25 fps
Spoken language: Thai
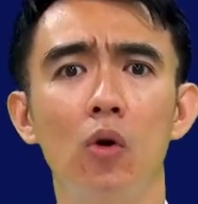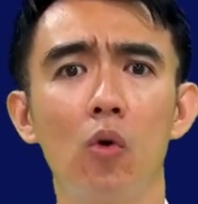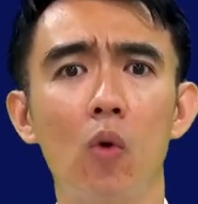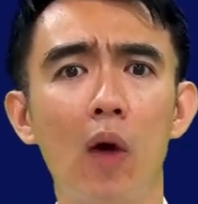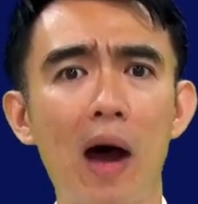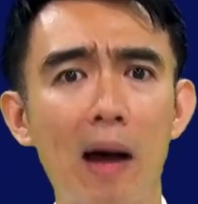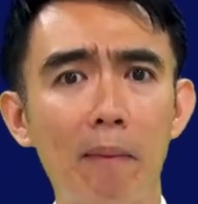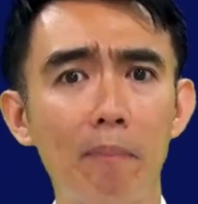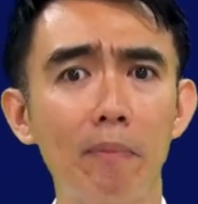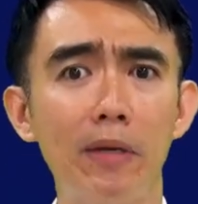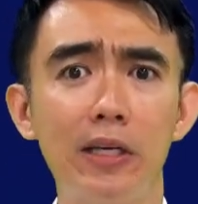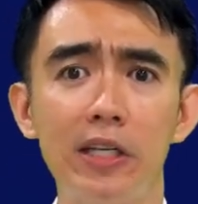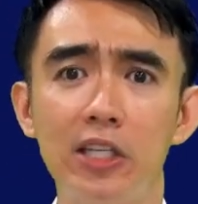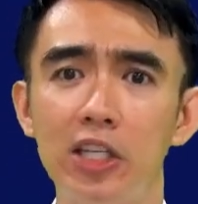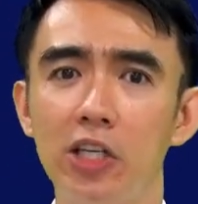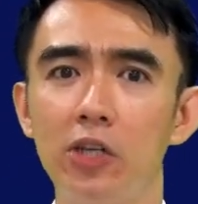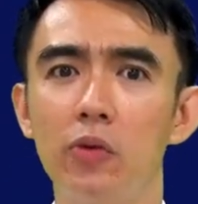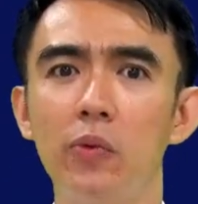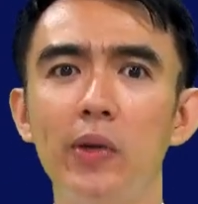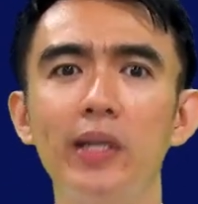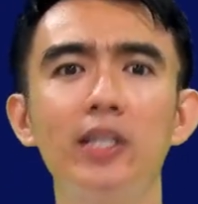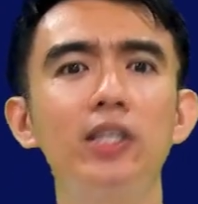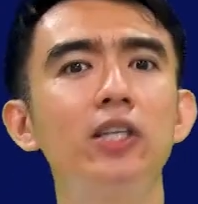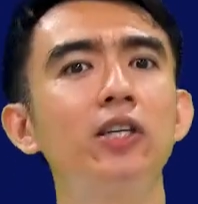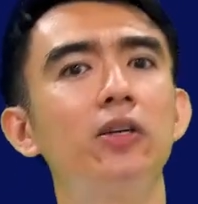ความมีชี
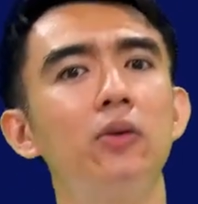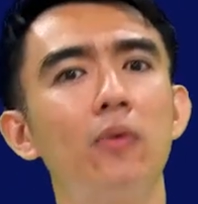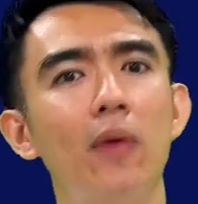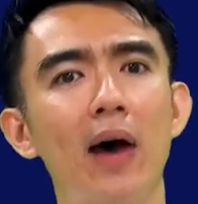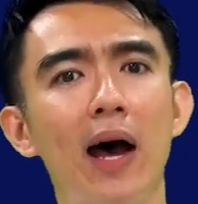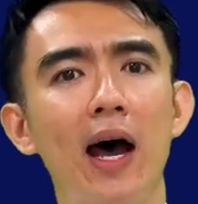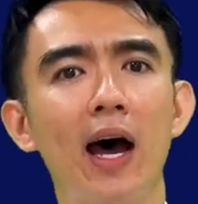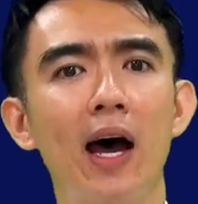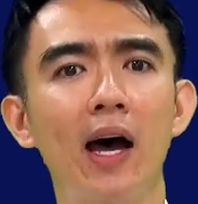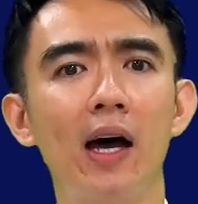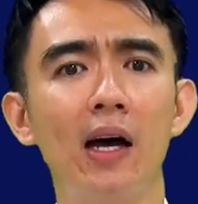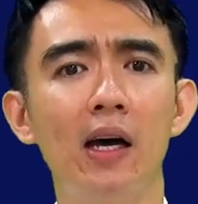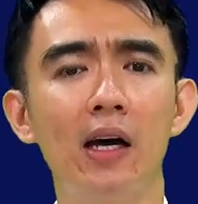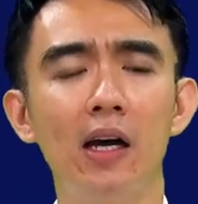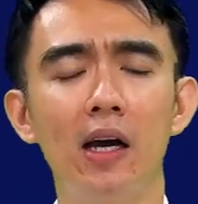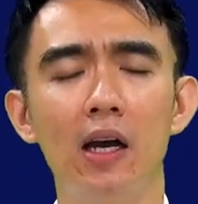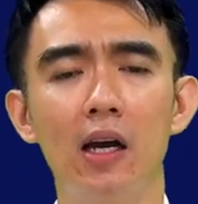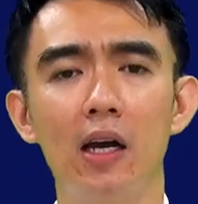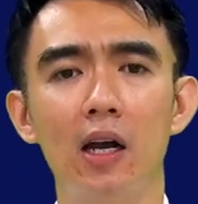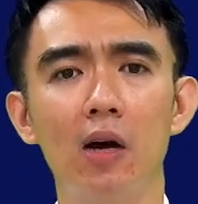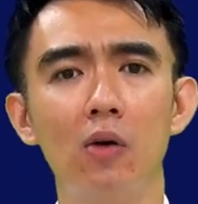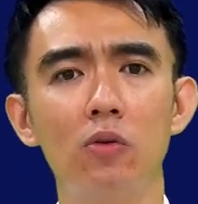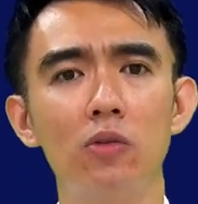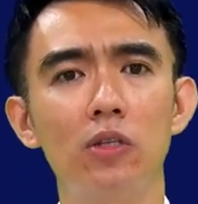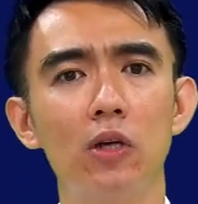วิตชีวา
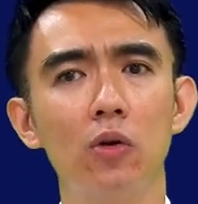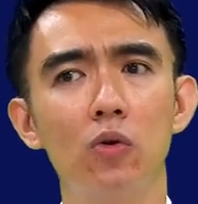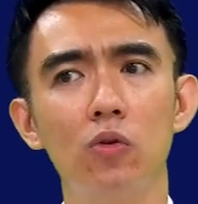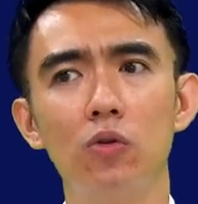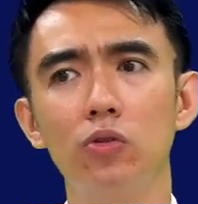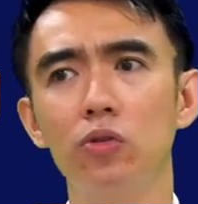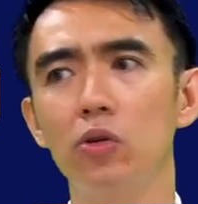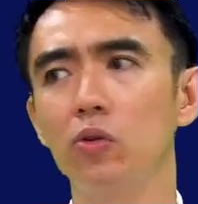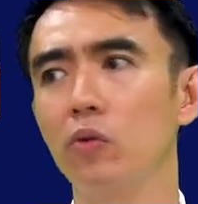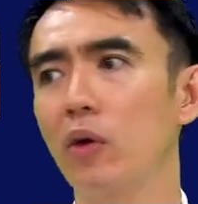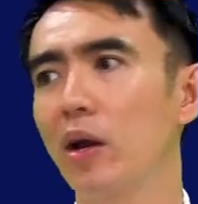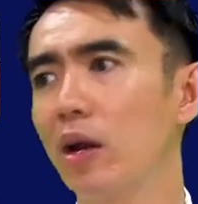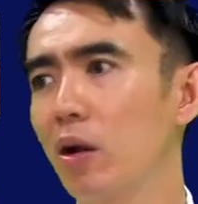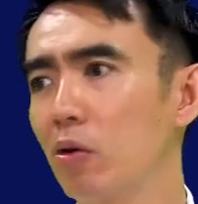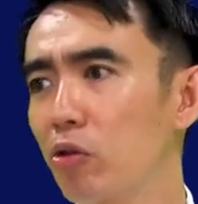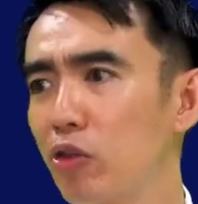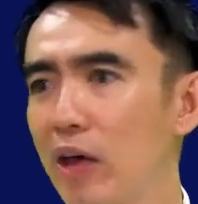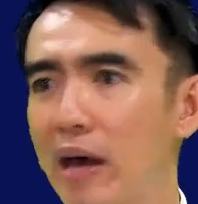เราจะรู้สึกว่าเรา